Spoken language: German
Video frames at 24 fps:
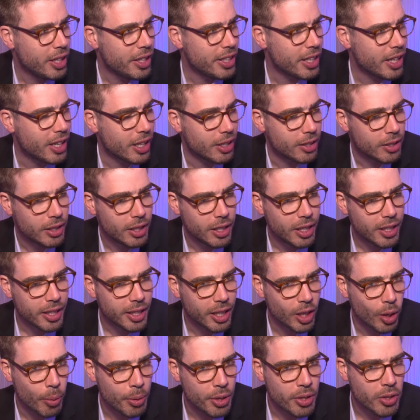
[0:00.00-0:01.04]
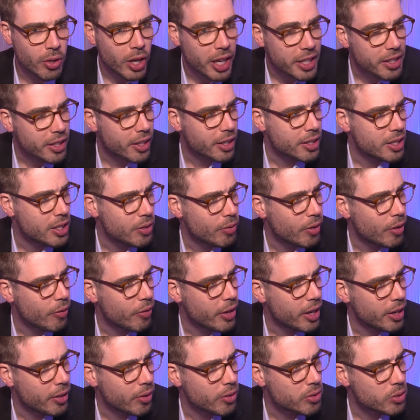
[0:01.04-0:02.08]
ja, glaube ich, noch attraktiver
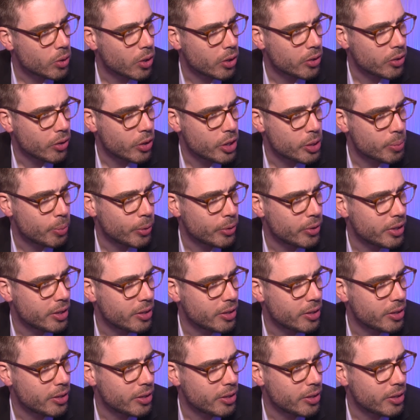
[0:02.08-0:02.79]
werden und so auch neues,